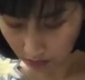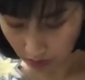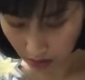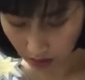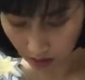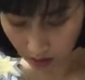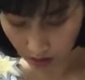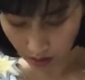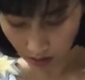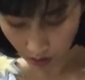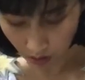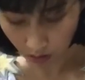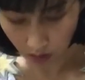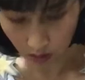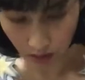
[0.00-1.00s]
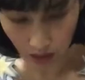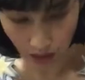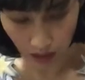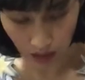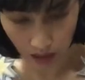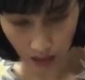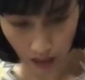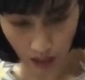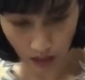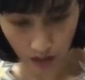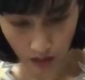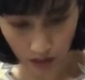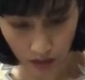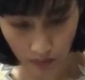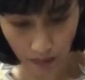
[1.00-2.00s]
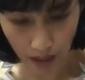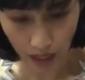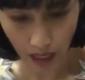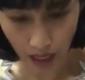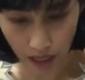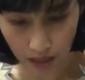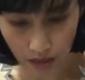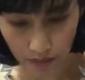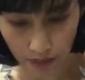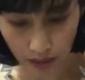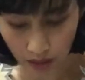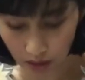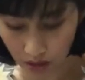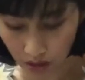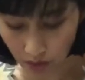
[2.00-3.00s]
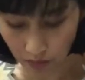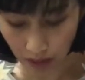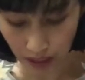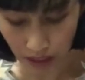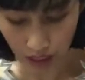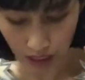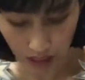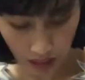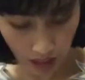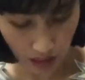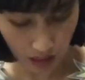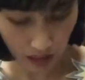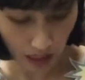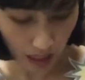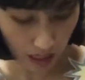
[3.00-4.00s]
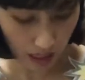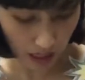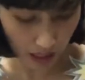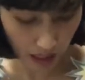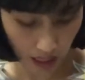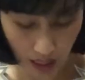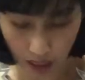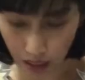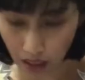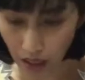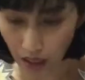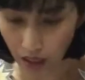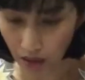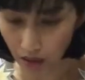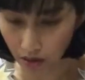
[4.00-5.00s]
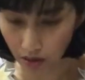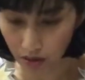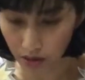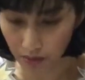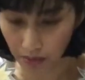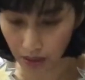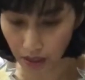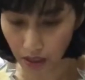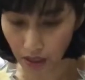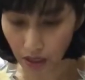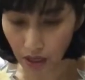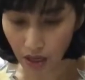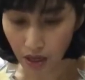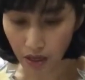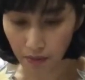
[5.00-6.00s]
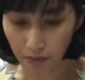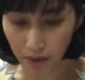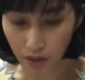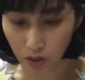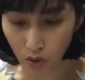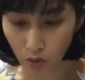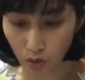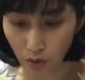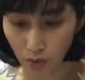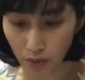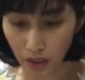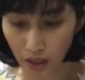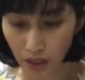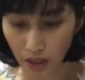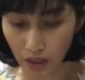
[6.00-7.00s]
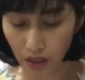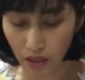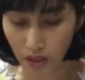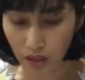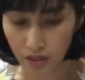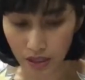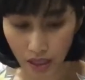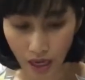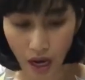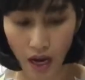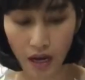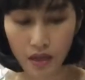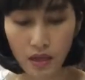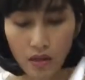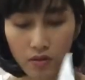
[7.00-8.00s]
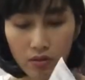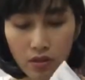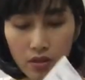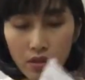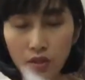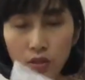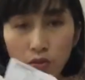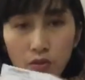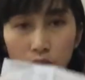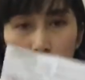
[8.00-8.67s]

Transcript: เป็นเงินสดอะไรอย่างเงี้ยคือซื้อเป็นอะไรซื้อเป็นเงินสดบัตรเครดิตหรืออะไรอย่างเงี้ยนะคะแล้วก็จะมีเบอร์โทรมีสาขาที่เราซื้ออยู่